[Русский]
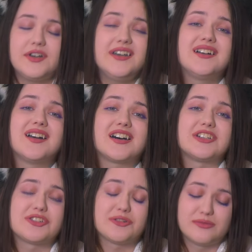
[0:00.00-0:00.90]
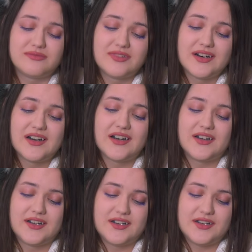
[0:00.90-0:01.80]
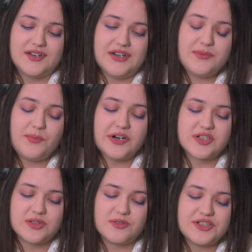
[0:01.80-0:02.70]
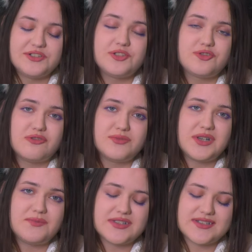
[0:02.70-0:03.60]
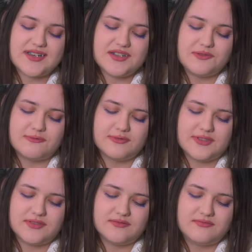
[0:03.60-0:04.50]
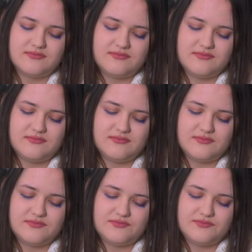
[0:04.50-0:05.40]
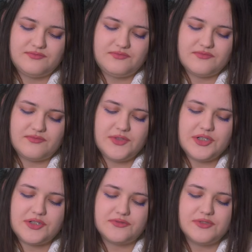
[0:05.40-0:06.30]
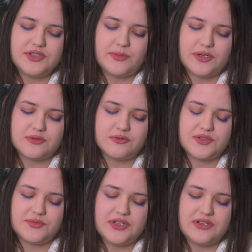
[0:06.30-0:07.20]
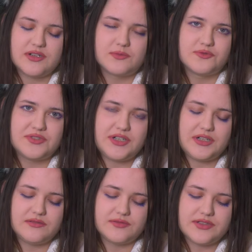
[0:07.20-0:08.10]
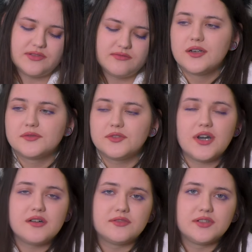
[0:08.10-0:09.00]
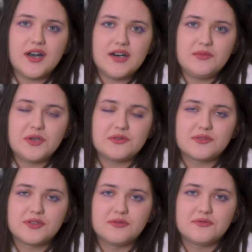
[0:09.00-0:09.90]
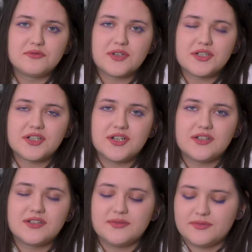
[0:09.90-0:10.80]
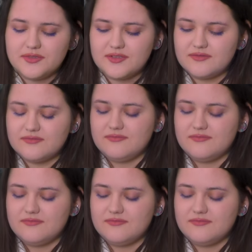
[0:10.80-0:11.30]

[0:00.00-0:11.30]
И хорошо. Не пришлось ничего мне писать никуда ничего не пришлось мне никому скидывать. Ну так, в онлайне мне тоже люди угрожали, типа...